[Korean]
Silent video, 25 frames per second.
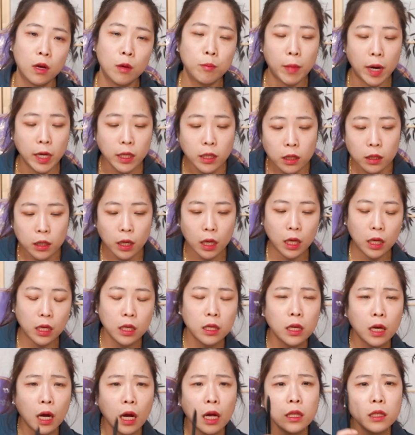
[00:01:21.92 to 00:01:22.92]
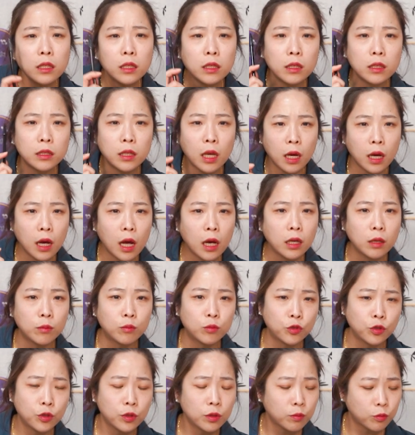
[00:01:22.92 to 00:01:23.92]
만약에 인간이 생각이
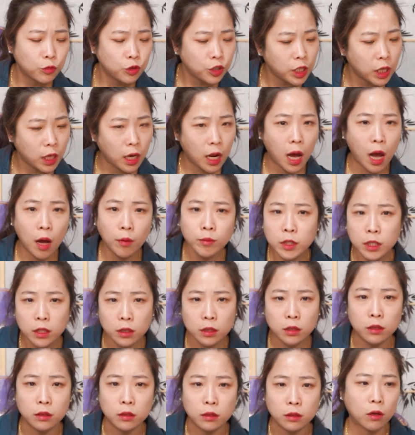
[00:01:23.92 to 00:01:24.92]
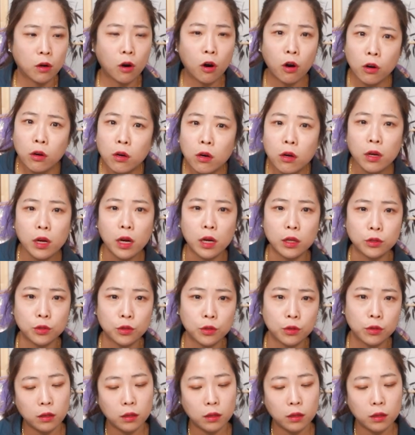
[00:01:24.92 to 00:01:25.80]
문, 제라 하면은 걸러야죠.